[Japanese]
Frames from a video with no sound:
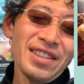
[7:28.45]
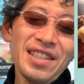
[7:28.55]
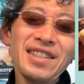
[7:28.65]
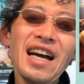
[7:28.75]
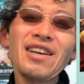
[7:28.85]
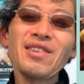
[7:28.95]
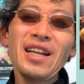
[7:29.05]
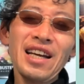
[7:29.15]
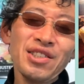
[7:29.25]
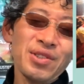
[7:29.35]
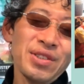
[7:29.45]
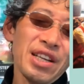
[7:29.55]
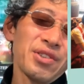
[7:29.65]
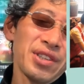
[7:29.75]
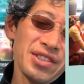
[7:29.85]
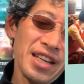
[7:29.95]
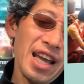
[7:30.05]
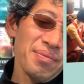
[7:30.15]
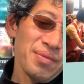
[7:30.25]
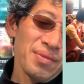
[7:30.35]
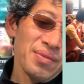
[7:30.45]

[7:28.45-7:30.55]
まあ2時間ぐらいが進んでいくんですね。